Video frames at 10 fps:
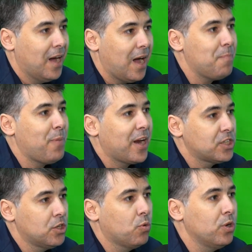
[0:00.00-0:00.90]
à
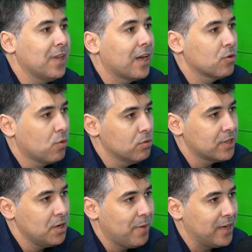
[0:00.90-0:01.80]
parte de cuidado com os
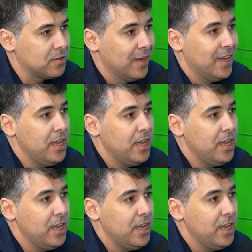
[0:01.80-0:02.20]
animais.